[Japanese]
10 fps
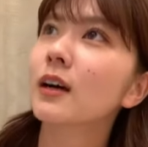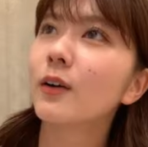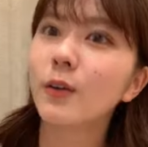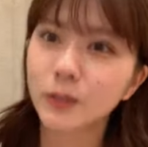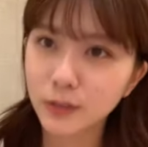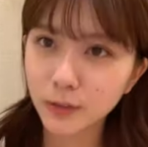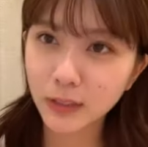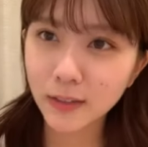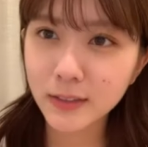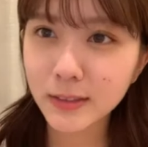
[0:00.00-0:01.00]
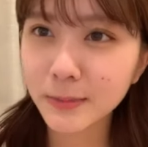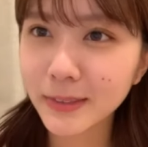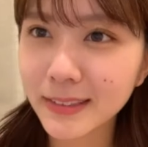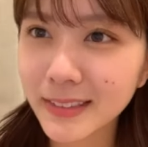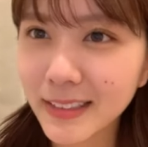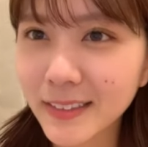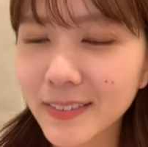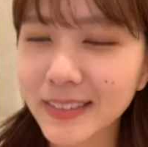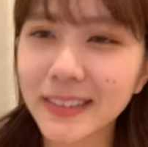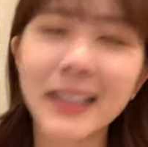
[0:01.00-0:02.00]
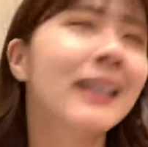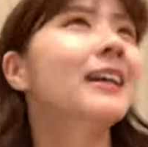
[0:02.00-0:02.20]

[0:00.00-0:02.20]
放送楽しみにしててくださ